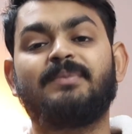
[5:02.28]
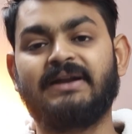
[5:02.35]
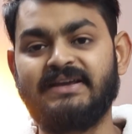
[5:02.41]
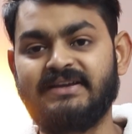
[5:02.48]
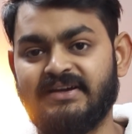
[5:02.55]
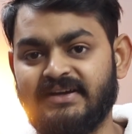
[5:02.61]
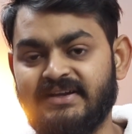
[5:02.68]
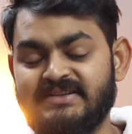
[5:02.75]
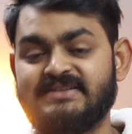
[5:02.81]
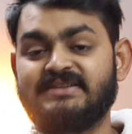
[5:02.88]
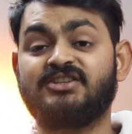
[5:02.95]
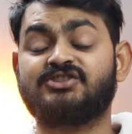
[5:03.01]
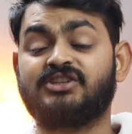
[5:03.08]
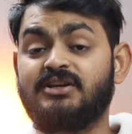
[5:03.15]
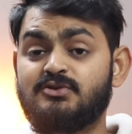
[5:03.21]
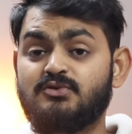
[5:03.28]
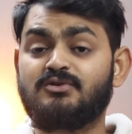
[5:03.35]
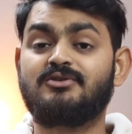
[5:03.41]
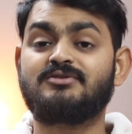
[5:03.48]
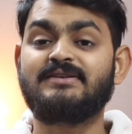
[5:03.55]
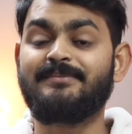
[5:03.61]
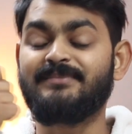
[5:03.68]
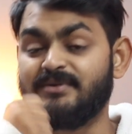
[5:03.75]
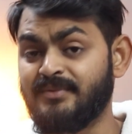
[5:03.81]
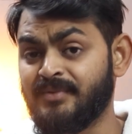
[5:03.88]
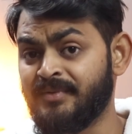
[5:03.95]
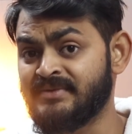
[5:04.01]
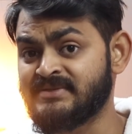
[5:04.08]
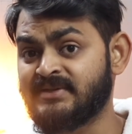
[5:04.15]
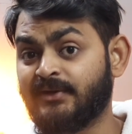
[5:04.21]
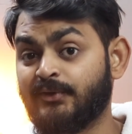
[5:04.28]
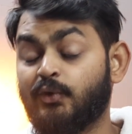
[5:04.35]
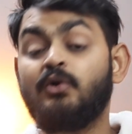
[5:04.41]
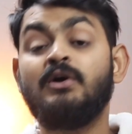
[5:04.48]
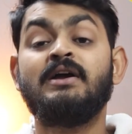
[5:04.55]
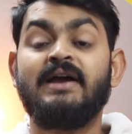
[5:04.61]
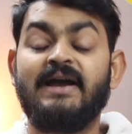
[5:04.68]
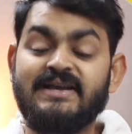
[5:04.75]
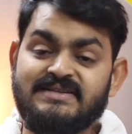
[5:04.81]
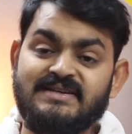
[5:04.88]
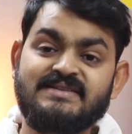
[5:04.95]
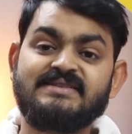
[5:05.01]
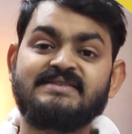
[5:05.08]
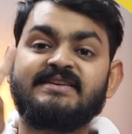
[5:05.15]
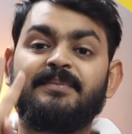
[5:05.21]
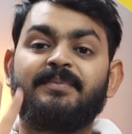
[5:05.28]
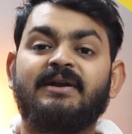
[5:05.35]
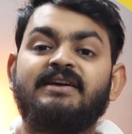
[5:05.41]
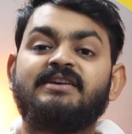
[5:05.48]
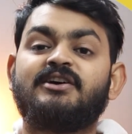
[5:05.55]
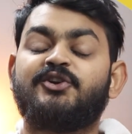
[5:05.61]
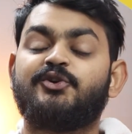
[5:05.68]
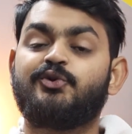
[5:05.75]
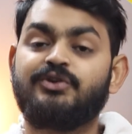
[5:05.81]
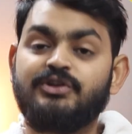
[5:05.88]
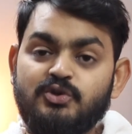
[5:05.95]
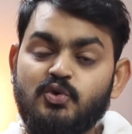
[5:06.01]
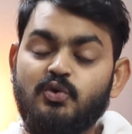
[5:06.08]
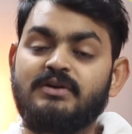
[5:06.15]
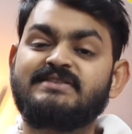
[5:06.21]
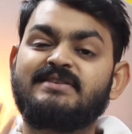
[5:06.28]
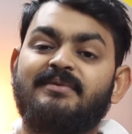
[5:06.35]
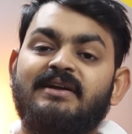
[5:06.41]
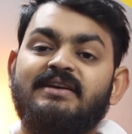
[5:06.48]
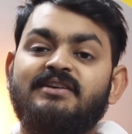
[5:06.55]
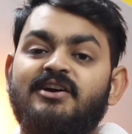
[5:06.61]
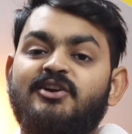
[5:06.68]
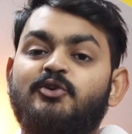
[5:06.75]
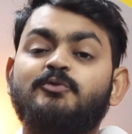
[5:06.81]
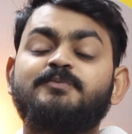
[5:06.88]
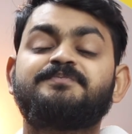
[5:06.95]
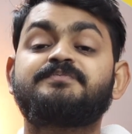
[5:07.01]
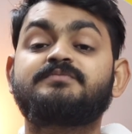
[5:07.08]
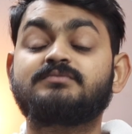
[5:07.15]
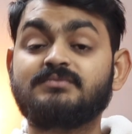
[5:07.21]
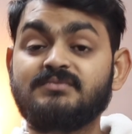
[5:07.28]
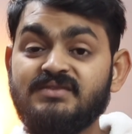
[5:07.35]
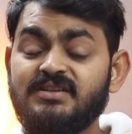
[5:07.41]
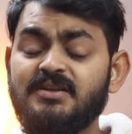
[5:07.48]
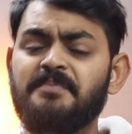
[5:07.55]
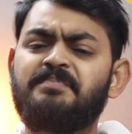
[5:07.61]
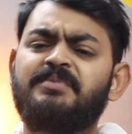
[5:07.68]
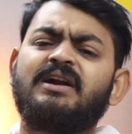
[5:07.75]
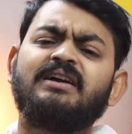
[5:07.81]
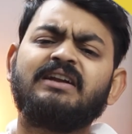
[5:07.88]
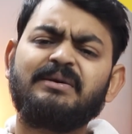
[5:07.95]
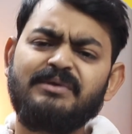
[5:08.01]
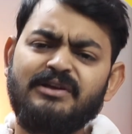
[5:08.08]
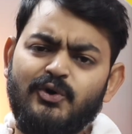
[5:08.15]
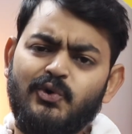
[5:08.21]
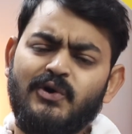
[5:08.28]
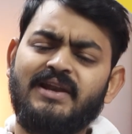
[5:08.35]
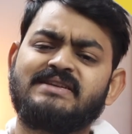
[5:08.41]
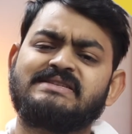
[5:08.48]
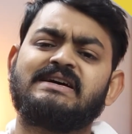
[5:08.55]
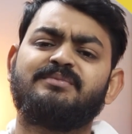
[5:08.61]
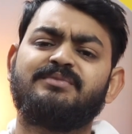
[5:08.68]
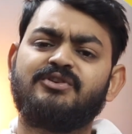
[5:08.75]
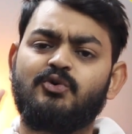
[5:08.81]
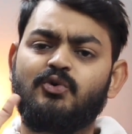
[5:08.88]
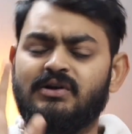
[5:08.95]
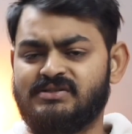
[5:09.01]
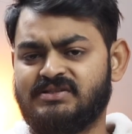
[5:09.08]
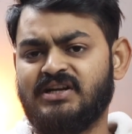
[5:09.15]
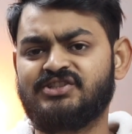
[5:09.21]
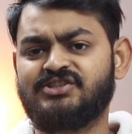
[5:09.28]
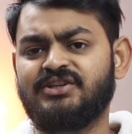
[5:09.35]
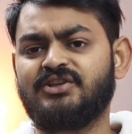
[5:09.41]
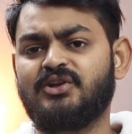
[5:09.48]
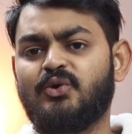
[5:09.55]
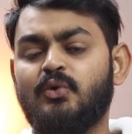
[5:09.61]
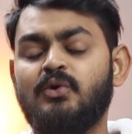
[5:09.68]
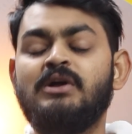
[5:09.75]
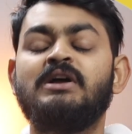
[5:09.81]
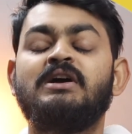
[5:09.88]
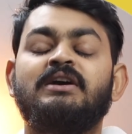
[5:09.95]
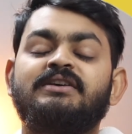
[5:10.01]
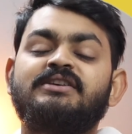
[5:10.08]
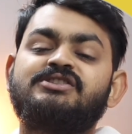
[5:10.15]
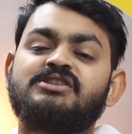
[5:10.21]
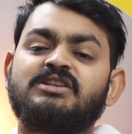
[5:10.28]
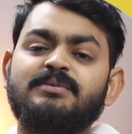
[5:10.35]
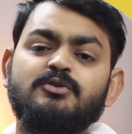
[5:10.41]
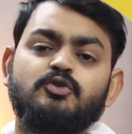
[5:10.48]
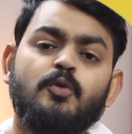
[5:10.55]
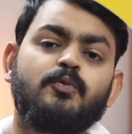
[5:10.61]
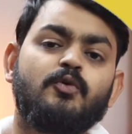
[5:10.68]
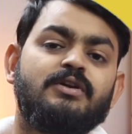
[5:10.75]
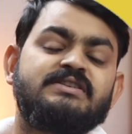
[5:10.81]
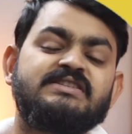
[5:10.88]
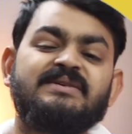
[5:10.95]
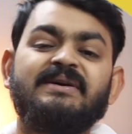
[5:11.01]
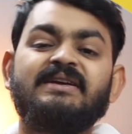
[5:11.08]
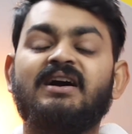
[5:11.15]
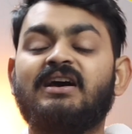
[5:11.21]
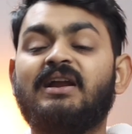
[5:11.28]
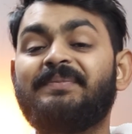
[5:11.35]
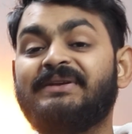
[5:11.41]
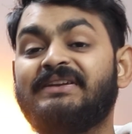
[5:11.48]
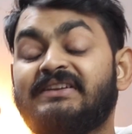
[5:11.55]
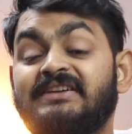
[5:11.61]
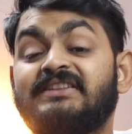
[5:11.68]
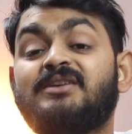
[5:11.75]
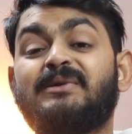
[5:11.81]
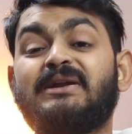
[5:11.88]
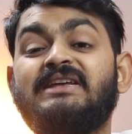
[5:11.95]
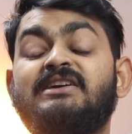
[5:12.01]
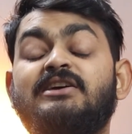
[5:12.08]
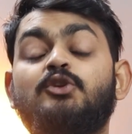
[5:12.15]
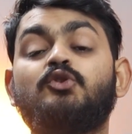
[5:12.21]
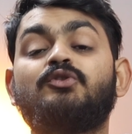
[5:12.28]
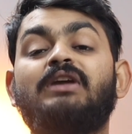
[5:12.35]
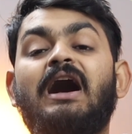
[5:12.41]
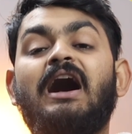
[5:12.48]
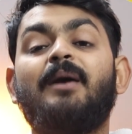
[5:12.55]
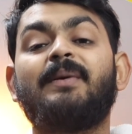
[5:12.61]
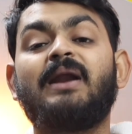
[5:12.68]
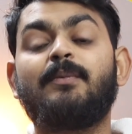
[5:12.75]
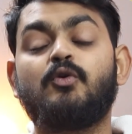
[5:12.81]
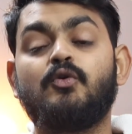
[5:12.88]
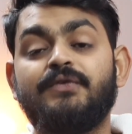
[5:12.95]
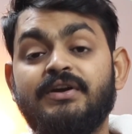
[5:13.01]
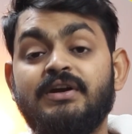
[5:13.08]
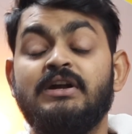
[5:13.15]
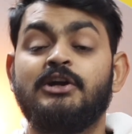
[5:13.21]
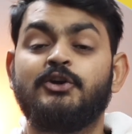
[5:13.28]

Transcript: से पढ़ाई कर रहे हैं जैसे कि शहीद सुखदेव से आप बी कर रहे हो एस से आप पढ़ाई कर रहे हो हिंदू कॉलेज से पढ़ाई कर रहे हो बिरांडा में हो एलएसआर में हो हंसराज के अंदर हो ये जितने भी टॉप कॉलेज है भाई अगर आप इनके अंदर पढ़ाई करें तो यहाँ पर आपको फिर